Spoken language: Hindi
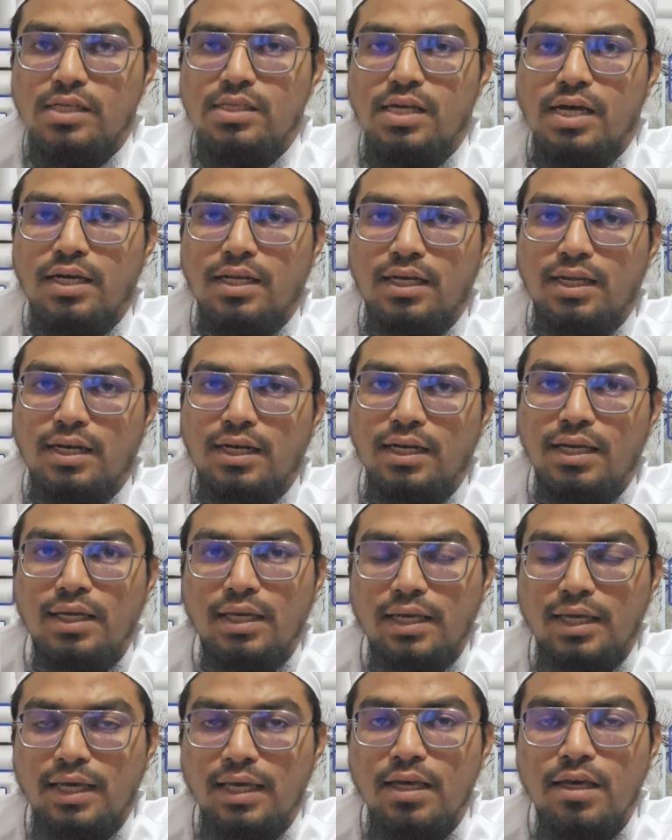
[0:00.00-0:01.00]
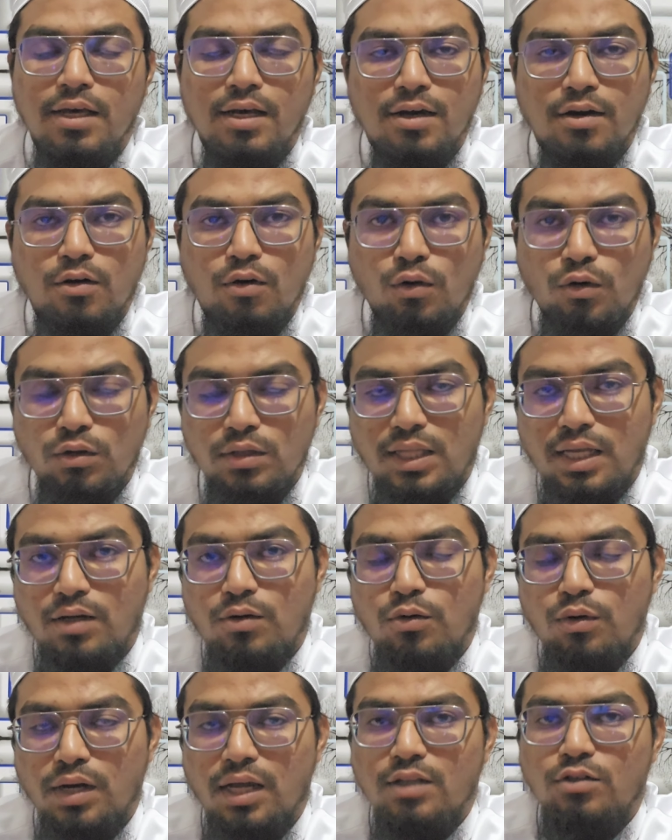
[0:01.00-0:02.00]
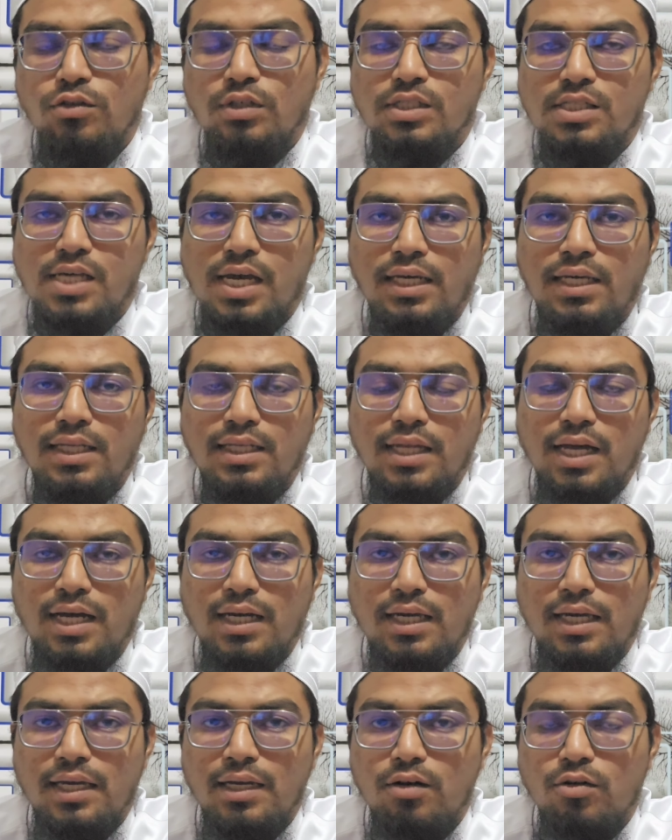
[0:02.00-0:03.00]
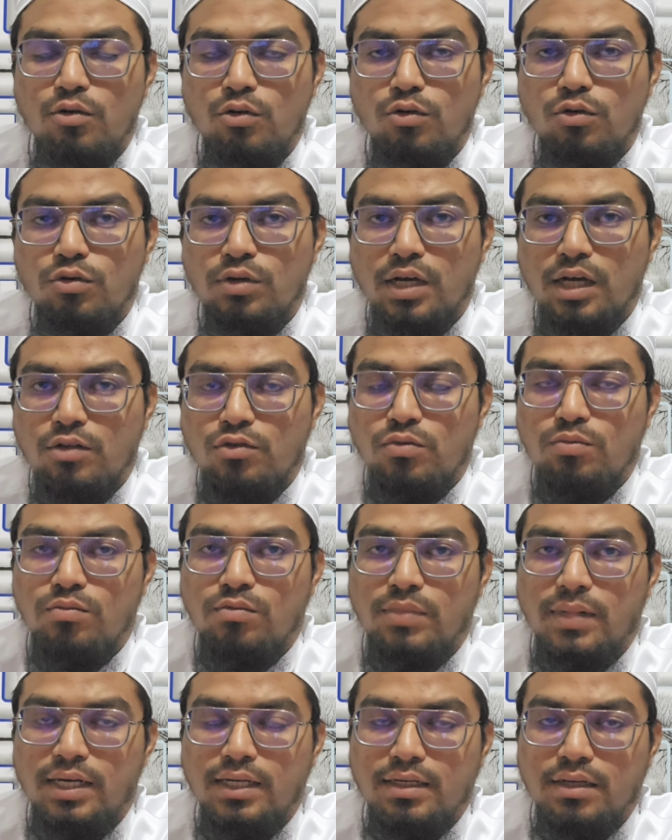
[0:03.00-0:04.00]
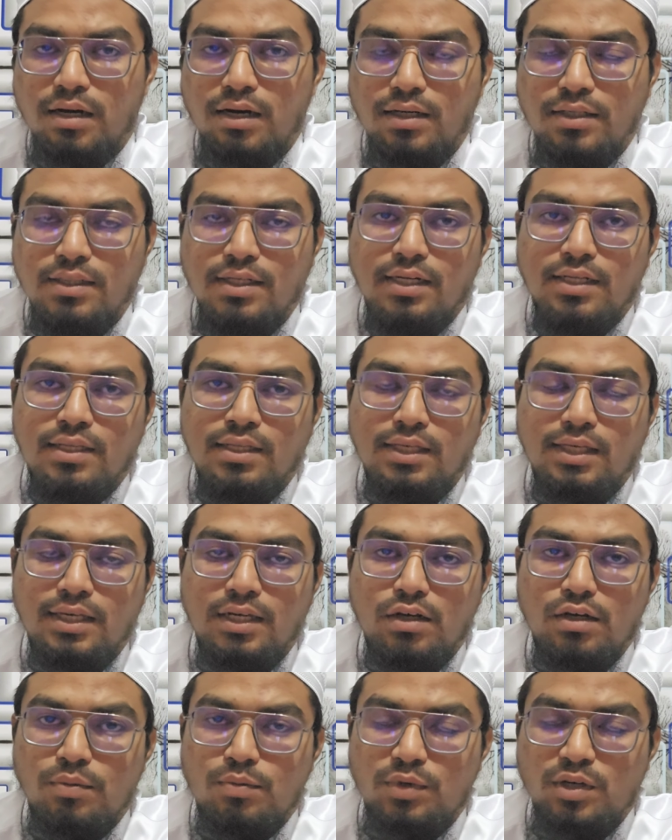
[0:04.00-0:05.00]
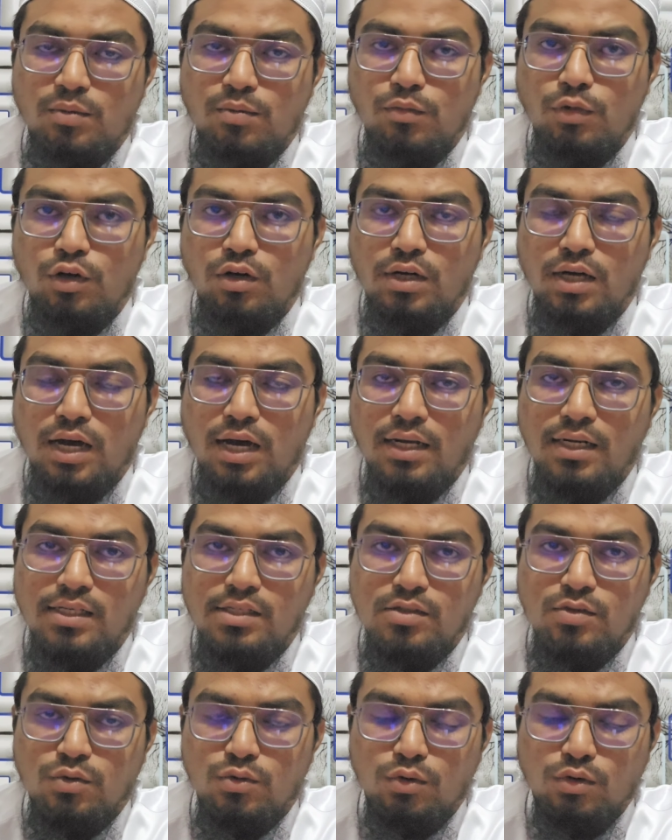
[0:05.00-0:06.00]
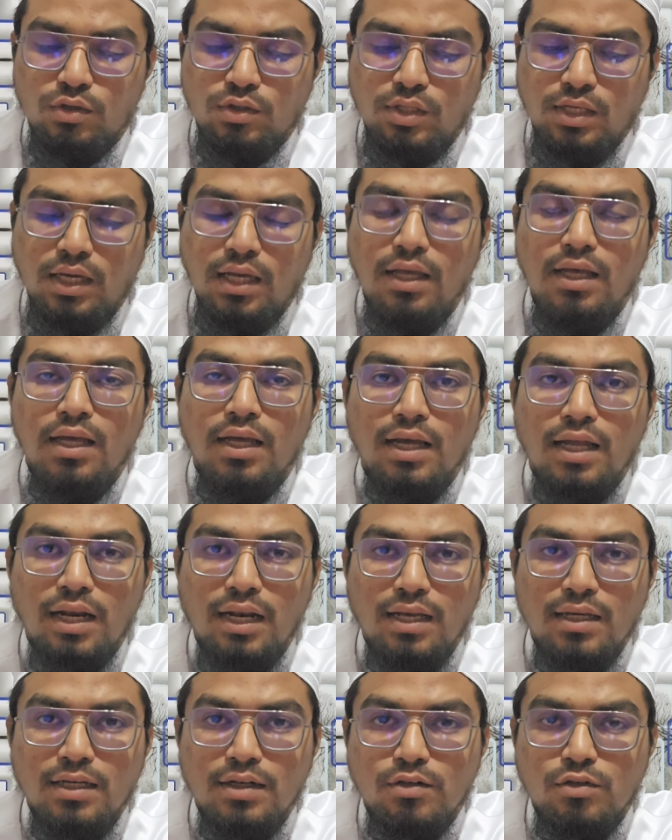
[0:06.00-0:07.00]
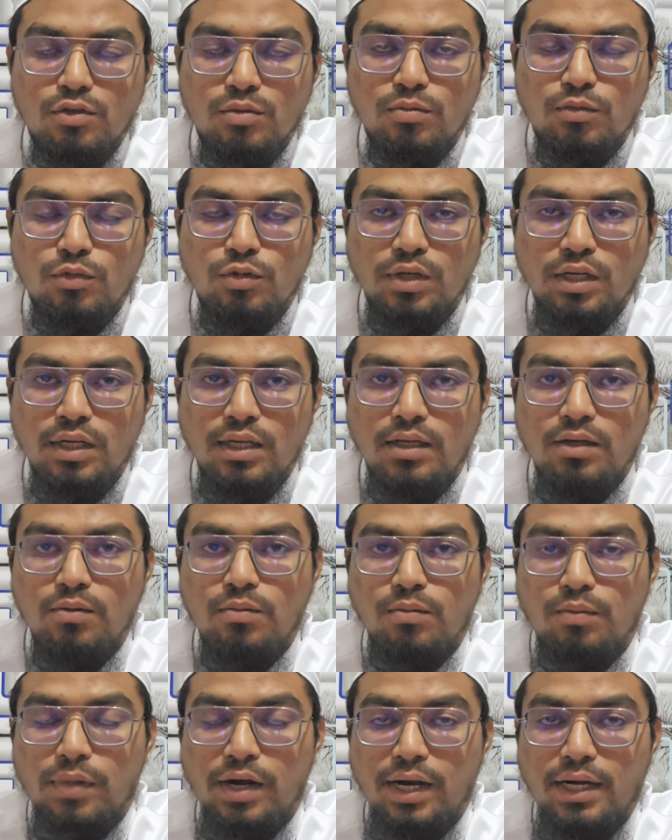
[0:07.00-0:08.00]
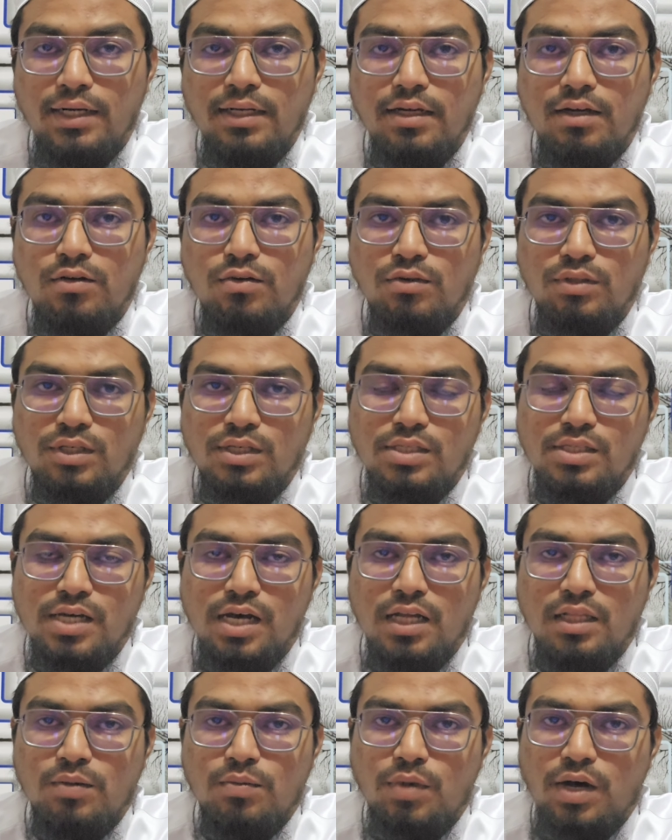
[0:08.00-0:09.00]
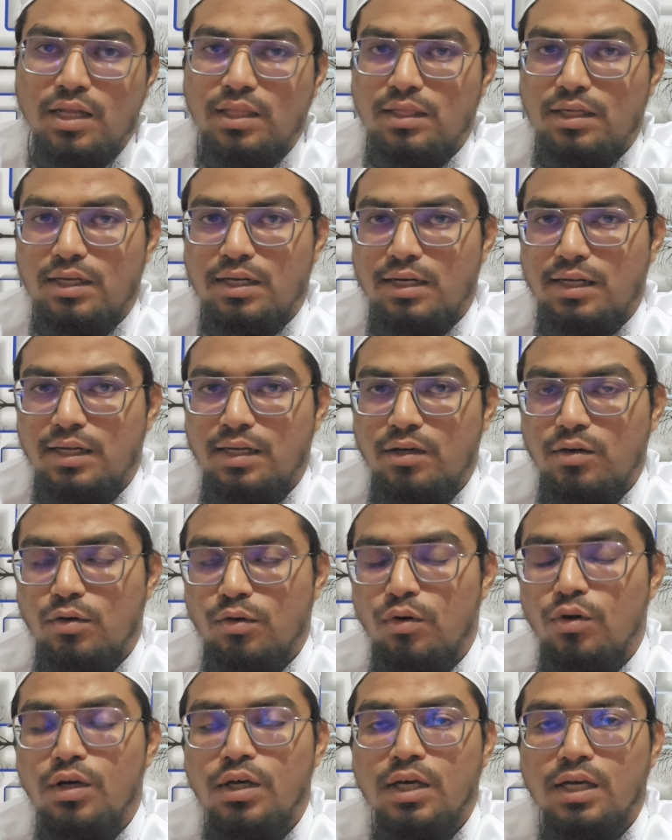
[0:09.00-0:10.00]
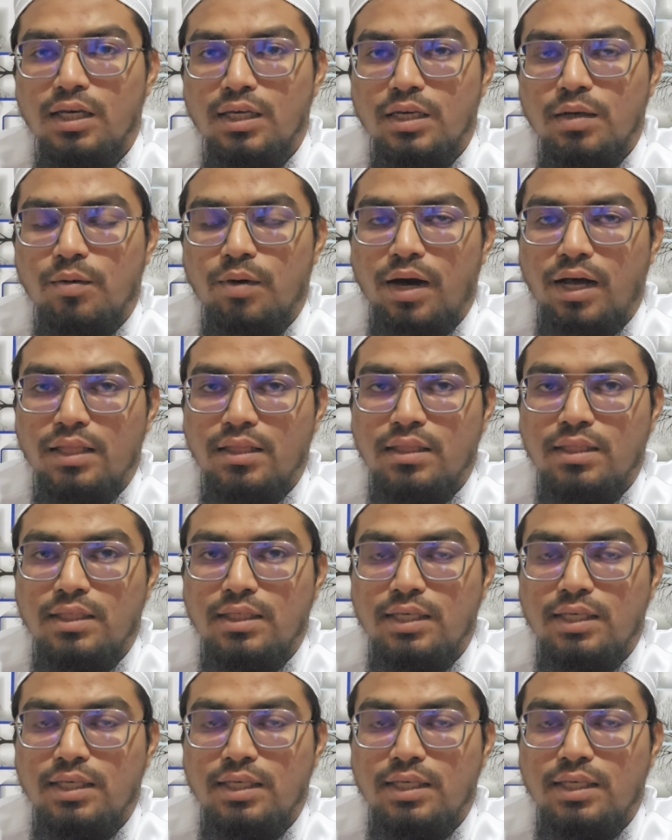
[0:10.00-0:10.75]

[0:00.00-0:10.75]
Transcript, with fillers: का इजहार कर रहे हैं होना तो ये चाहिए था कि इन लोगों का तुम बाइकाट करते और अपने मुल्क आने से रोकते लेकिन तुम उन्हें बैठकर उनके साथ बात कर रहे हो ये बात